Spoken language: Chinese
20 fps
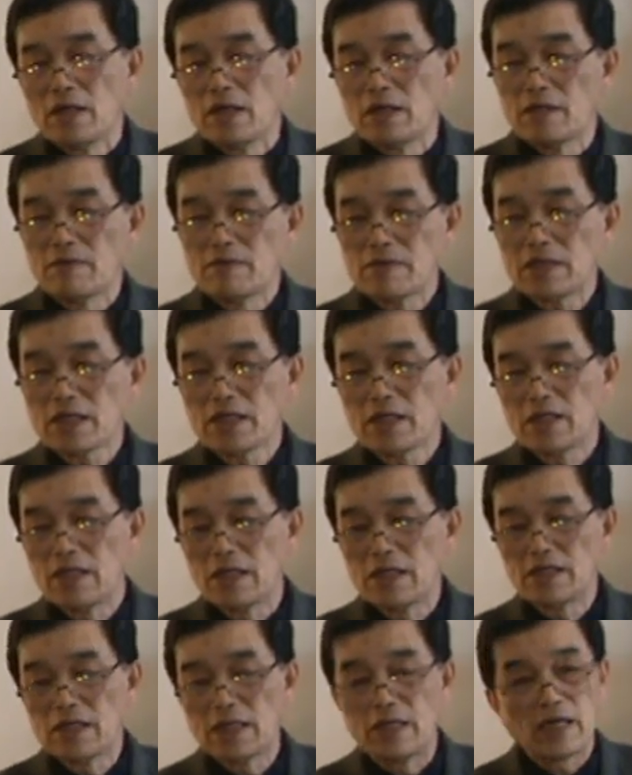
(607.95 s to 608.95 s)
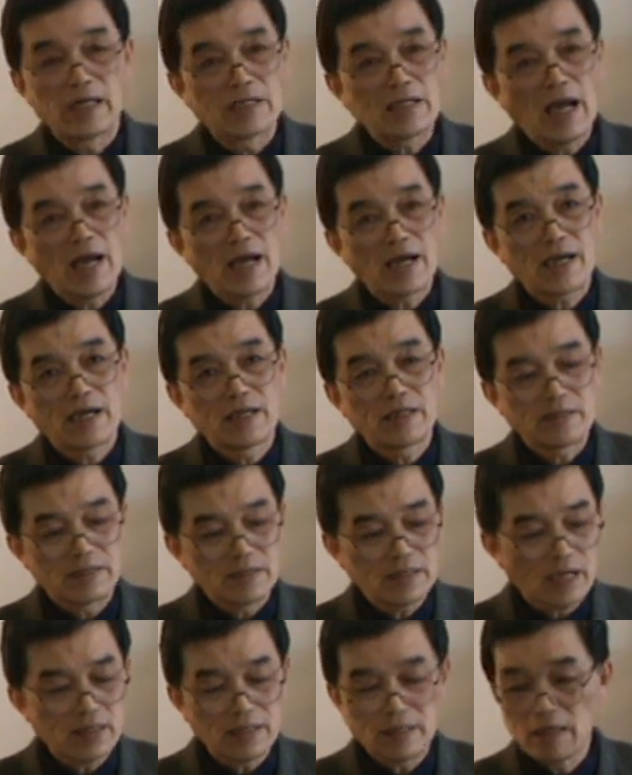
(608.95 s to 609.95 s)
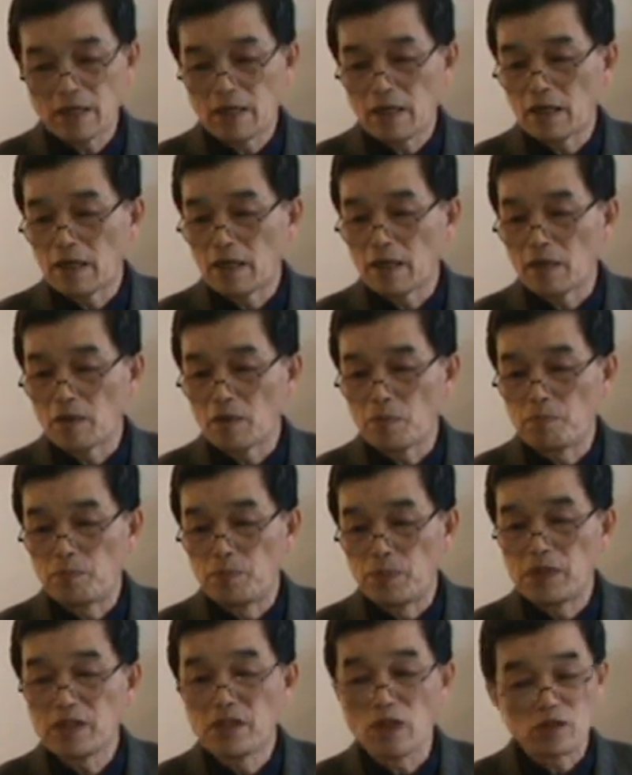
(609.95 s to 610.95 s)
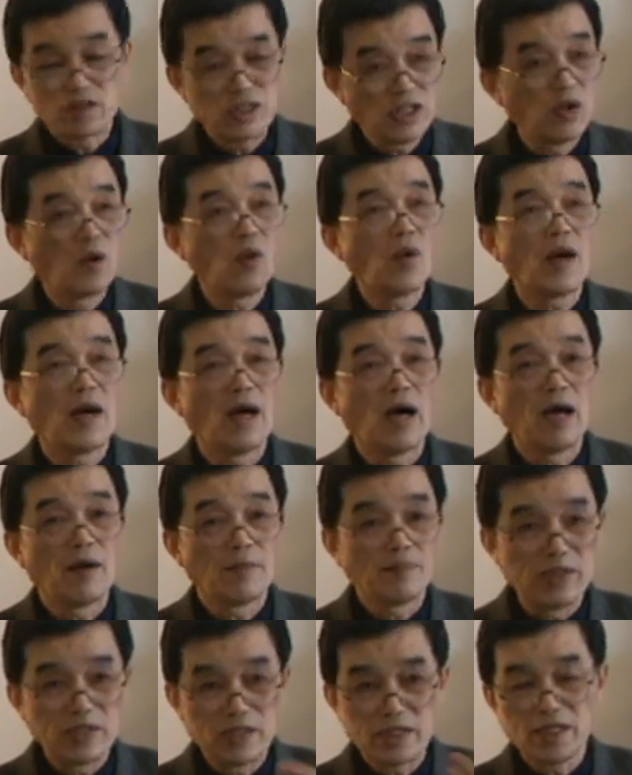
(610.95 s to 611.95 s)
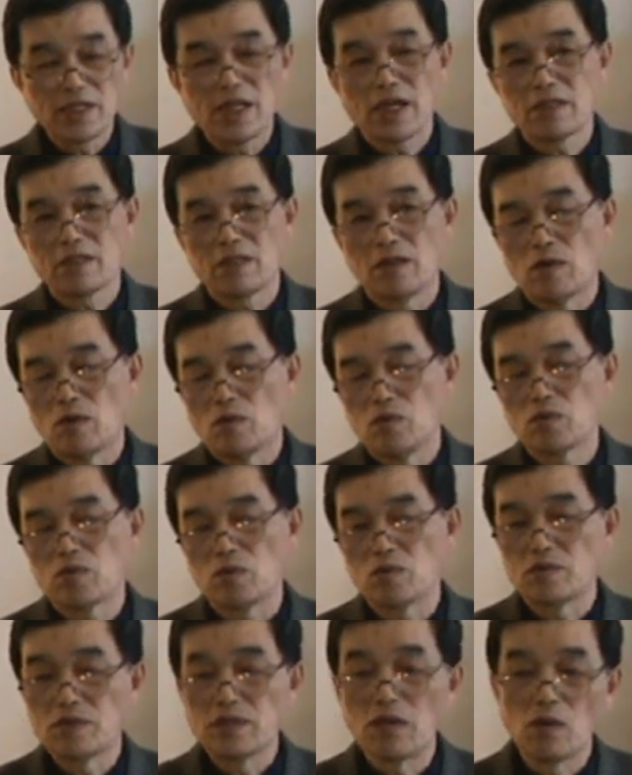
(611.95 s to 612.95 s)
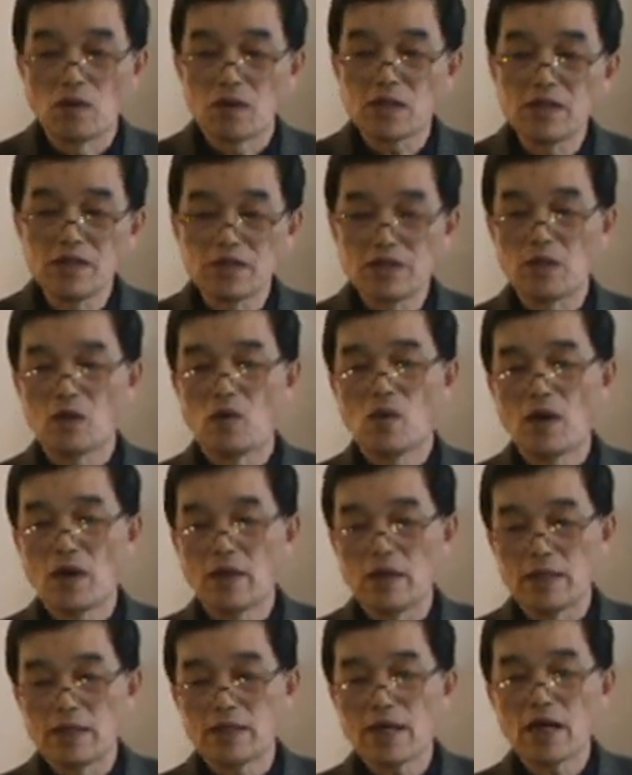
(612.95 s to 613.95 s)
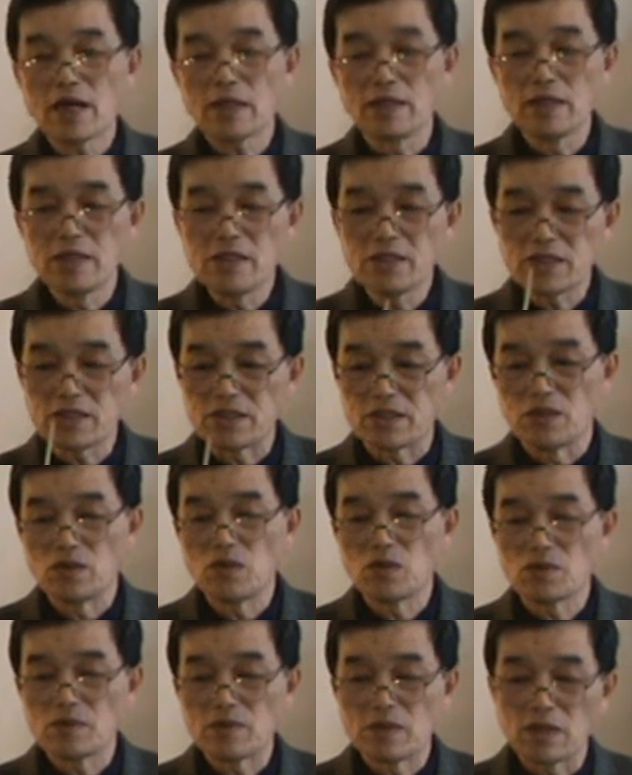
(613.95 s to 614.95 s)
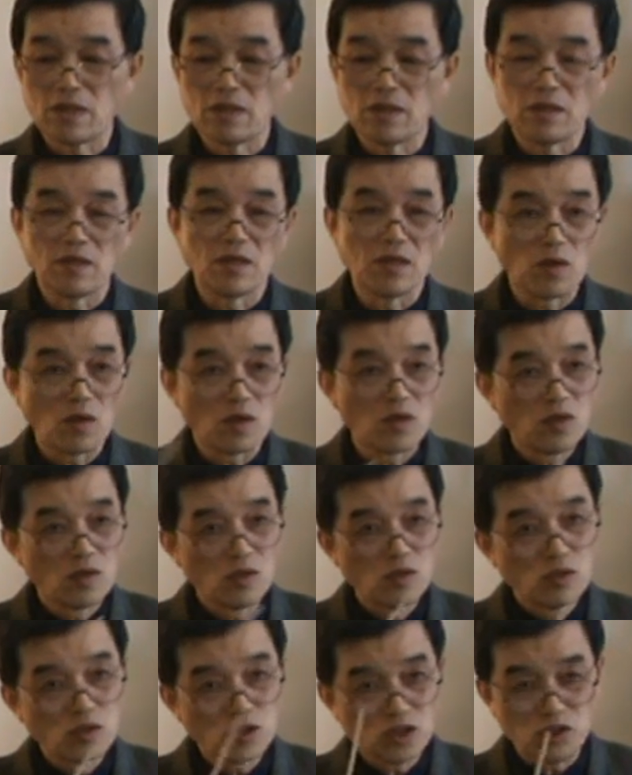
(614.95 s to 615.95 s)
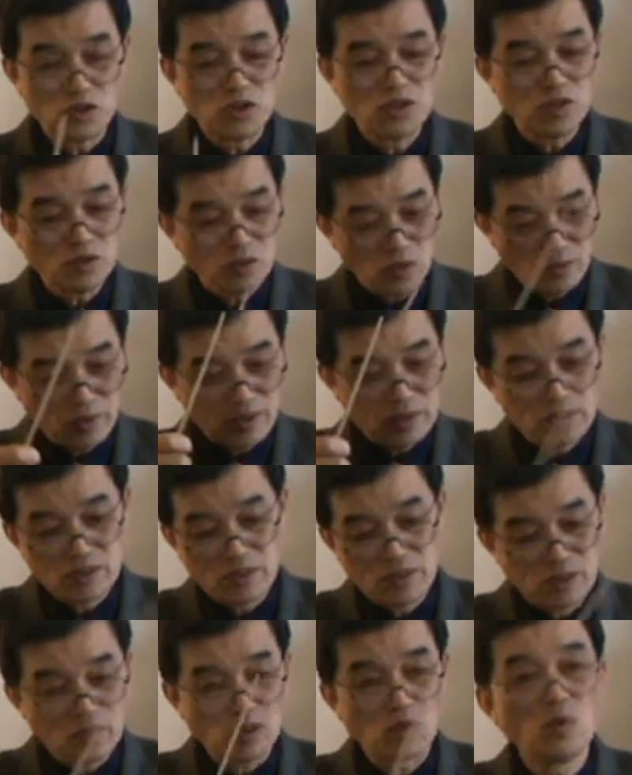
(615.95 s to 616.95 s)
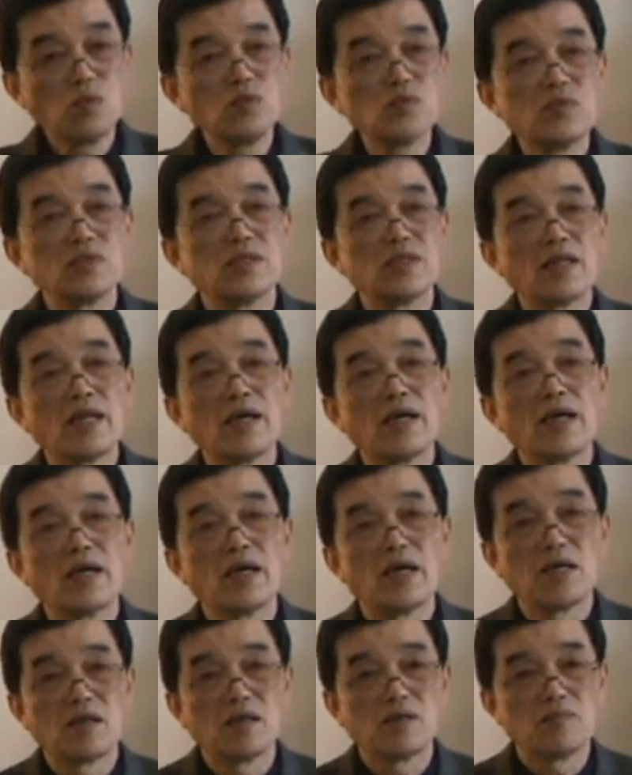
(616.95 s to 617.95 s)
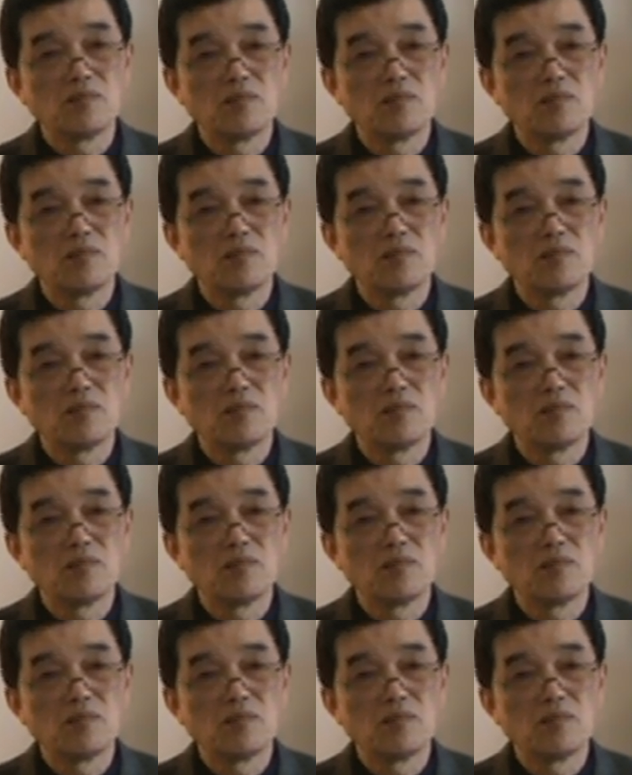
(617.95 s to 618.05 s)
那么这个能人呢，他他的比较进化啊，比其他的物种进更进化了，他可以使用这个石器作为自己的工具来